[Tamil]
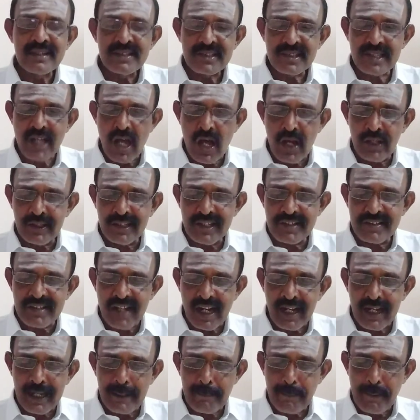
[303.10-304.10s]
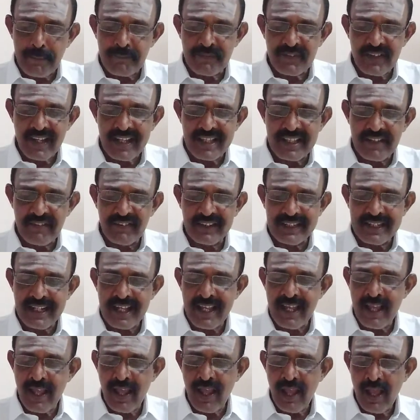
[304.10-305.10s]
சாந்தி சங்கல்பம்
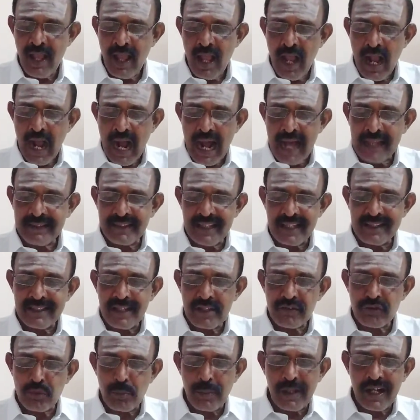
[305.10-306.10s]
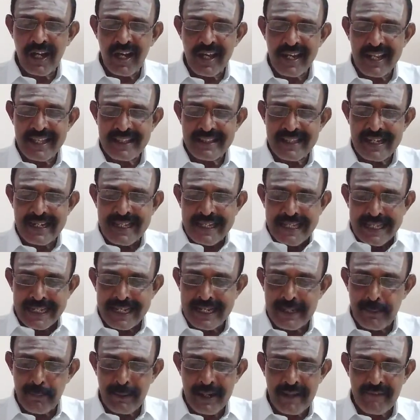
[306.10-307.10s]
செய்துவிட்டு அந்தந்த சுபகாரியத்தில்
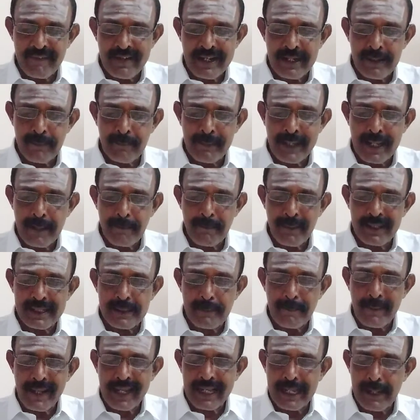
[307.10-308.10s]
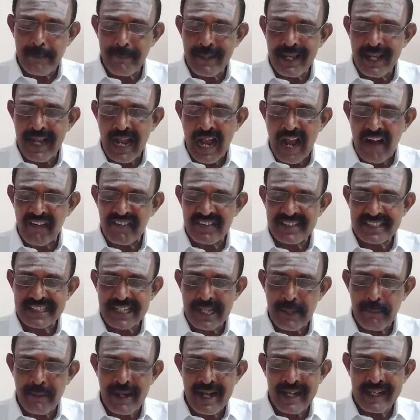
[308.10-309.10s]
ஈடுபட வேண்டும் என்பது மிக மிக
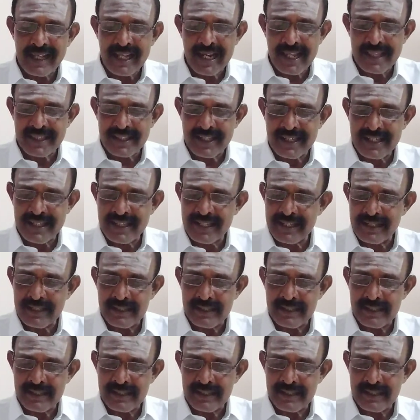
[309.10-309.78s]
அவசியமாகிறது